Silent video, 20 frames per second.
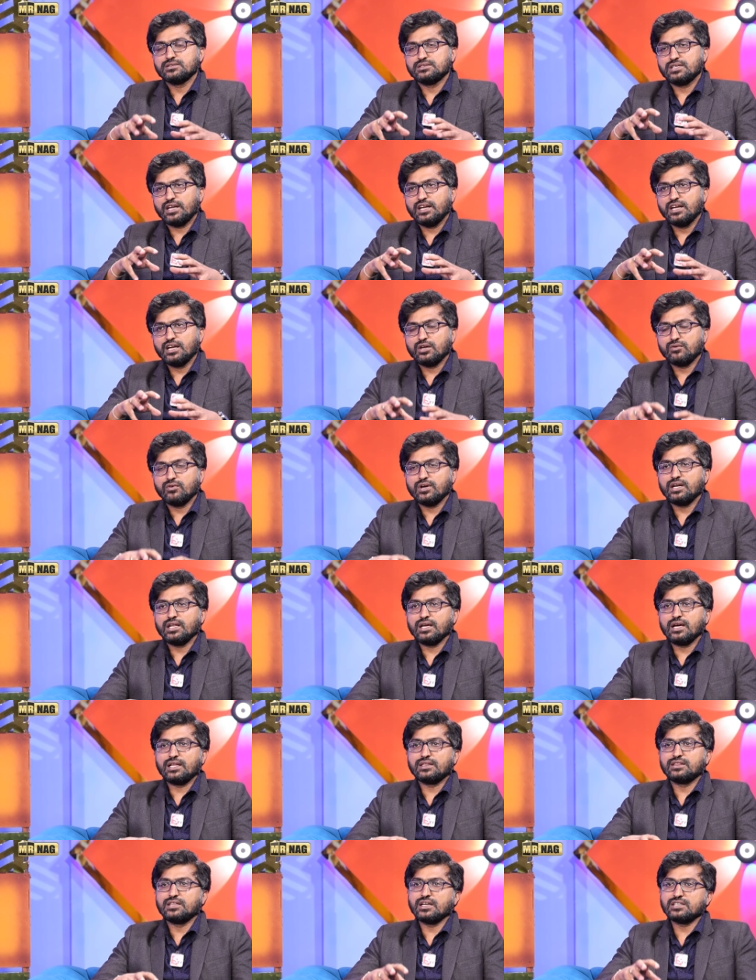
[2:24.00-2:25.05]
జరిగినటువంటి
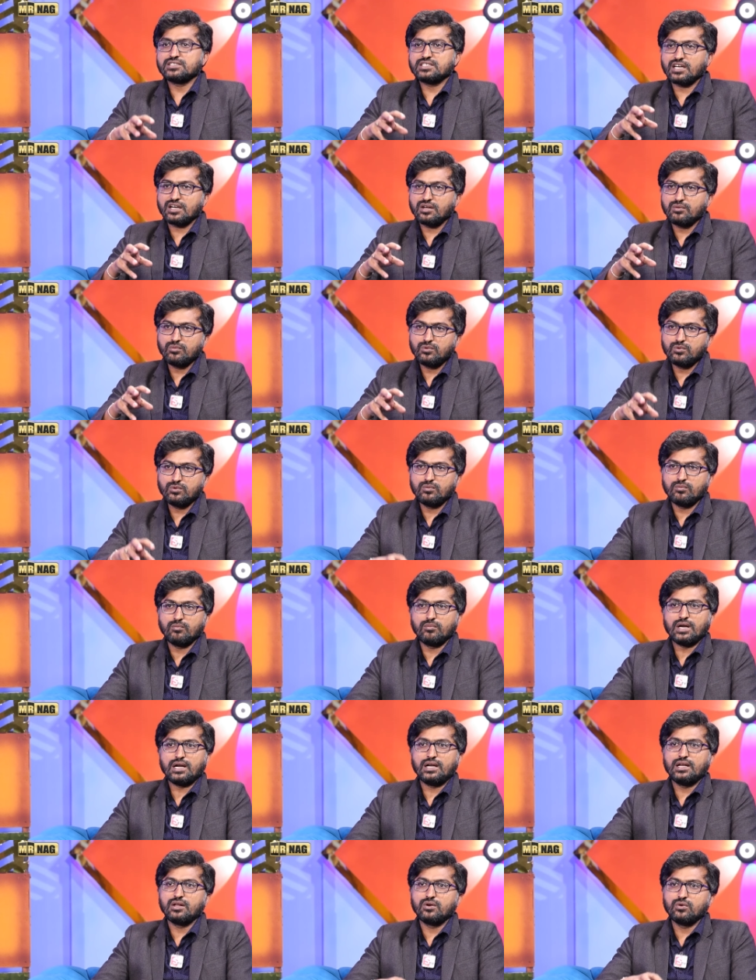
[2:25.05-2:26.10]
హత్యాచారము
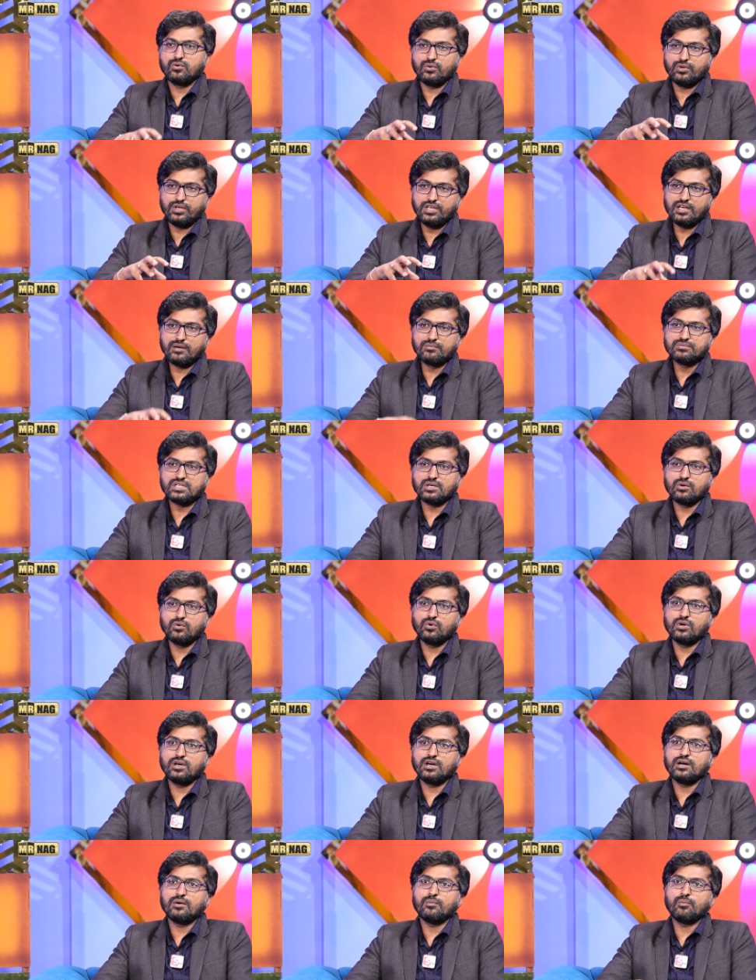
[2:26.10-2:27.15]
మర్డరు ఈ అంశం
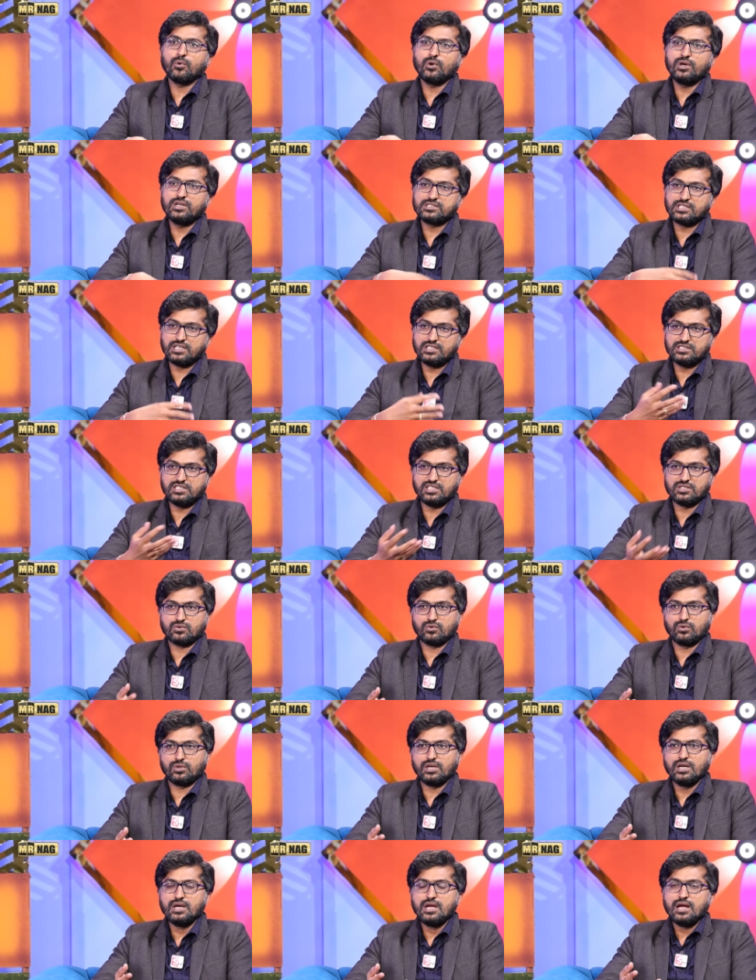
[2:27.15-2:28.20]
కూడా పొలిటిసైజ్
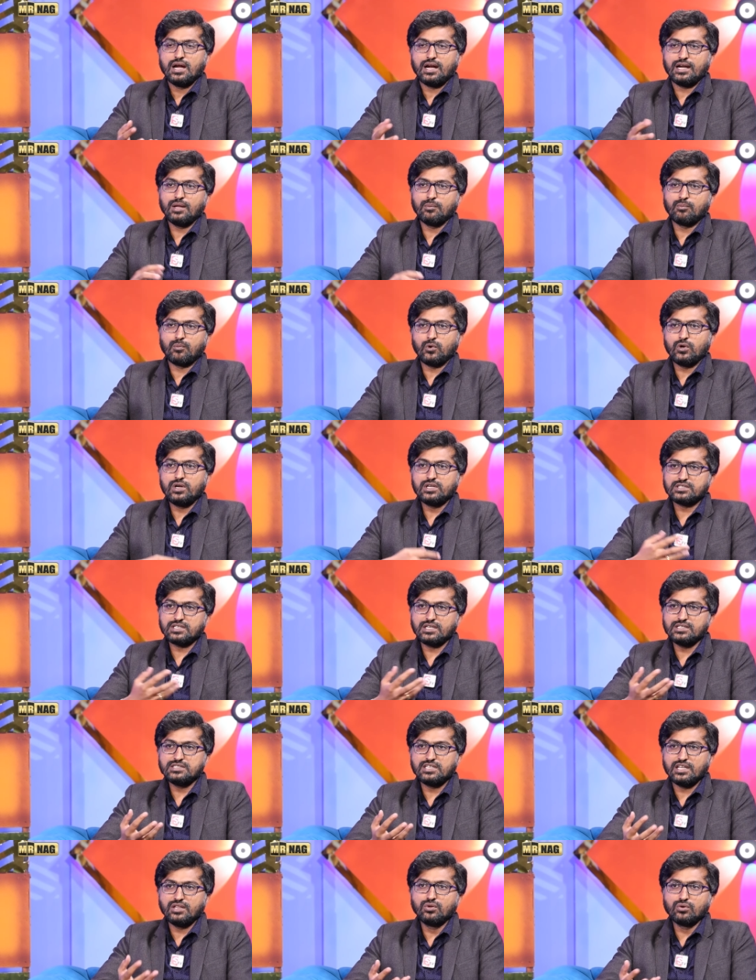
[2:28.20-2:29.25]
తీసుకుంది అంటే
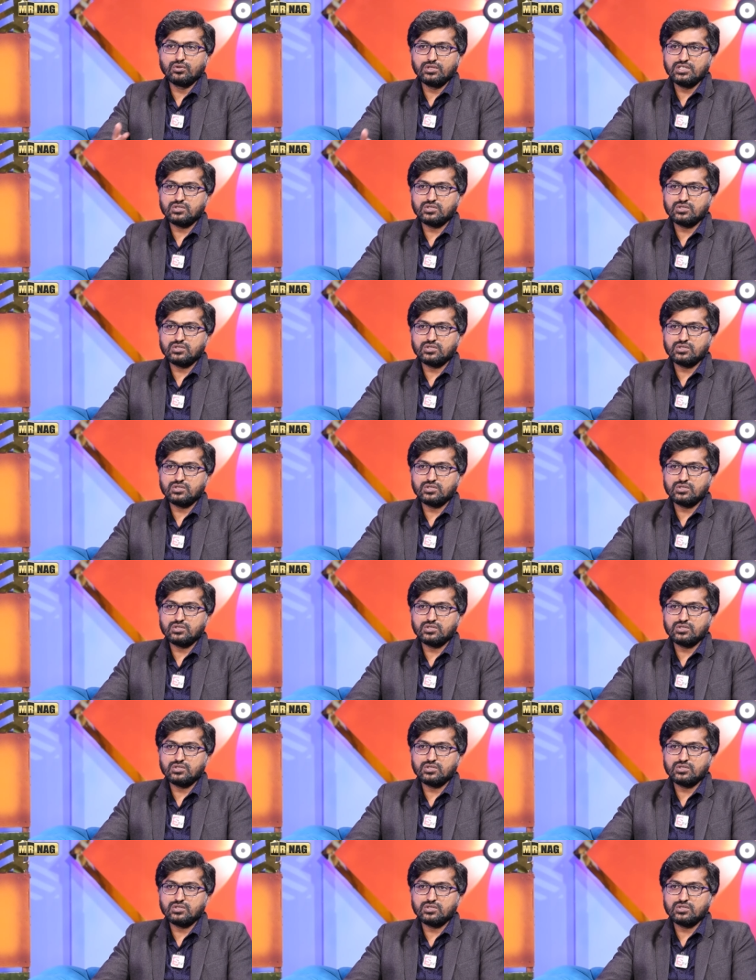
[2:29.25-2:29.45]
పొలిటిసైజ్ ఎందుకు